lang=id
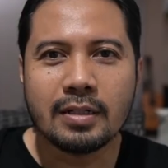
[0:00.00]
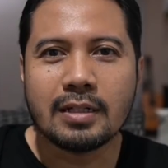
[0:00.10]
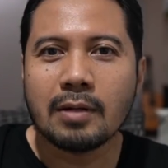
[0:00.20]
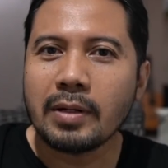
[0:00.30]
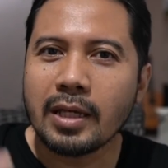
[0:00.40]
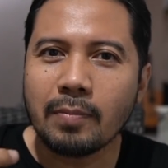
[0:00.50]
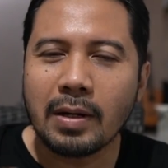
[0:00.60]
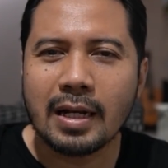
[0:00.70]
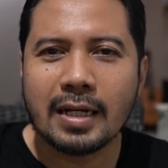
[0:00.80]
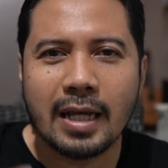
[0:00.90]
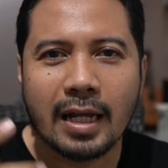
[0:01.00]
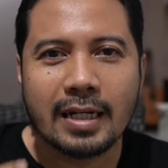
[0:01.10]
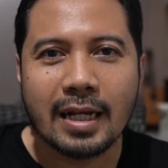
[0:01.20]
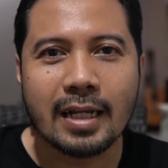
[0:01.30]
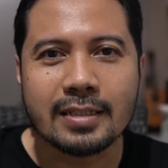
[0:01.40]
Dan bagaimana
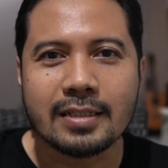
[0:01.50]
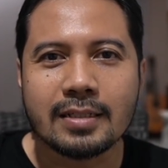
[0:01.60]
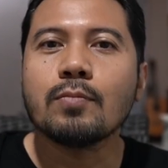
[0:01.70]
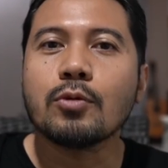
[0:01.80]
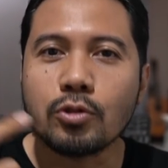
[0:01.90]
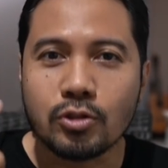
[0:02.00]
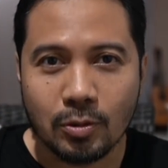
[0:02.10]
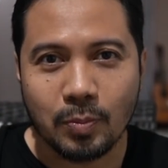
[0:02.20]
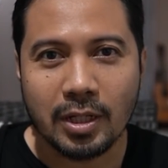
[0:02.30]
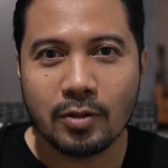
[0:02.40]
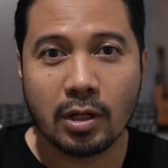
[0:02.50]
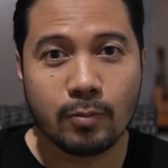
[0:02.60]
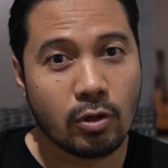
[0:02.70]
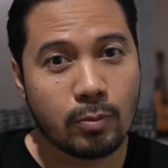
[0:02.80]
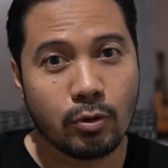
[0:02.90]
dengan kans MotoGP di
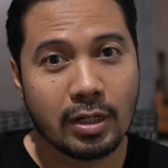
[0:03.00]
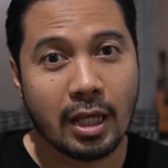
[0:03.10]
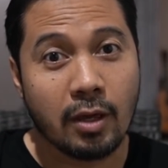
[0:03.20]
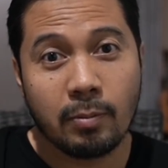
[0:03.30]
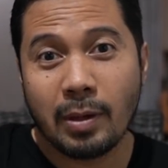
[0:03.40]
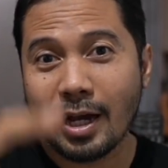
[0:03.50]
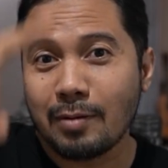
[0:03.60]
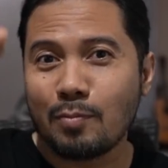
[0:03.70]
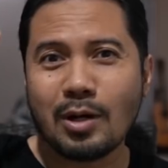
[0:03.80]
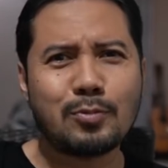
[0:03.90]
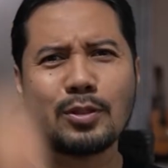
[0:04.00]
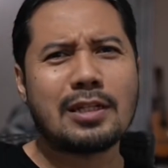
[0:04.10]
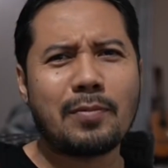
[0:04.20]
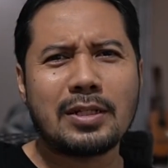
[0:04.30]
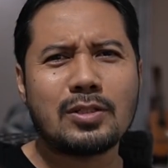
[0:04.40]
2020 ini? IWB akan bahas buat
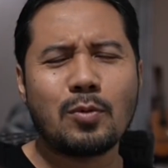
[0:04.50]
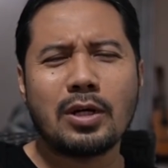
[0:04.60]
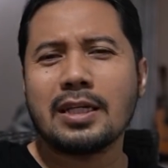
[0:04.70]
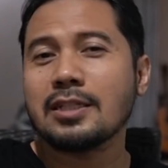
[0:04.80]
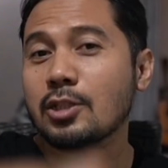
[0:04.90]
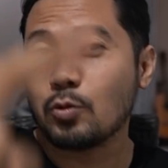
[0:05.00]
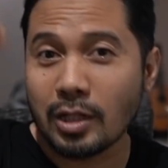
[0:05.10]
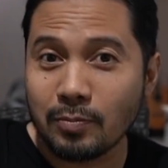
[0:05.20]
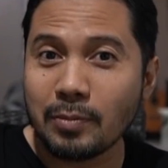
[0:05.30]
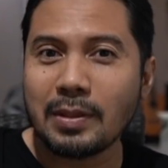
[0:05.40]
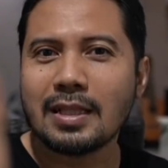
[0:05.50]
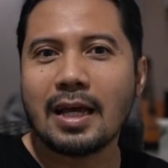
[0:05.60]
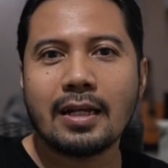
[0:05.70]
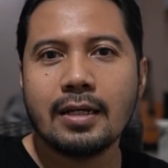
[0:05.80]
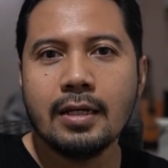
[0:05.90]
sampean semuanya sesuai dengan
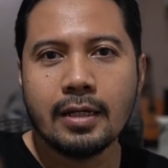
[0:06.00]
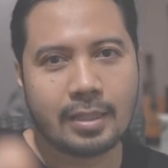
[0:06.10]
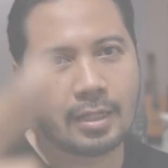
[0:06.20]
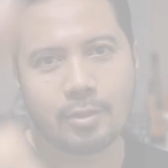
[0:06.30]
permintaan. Kita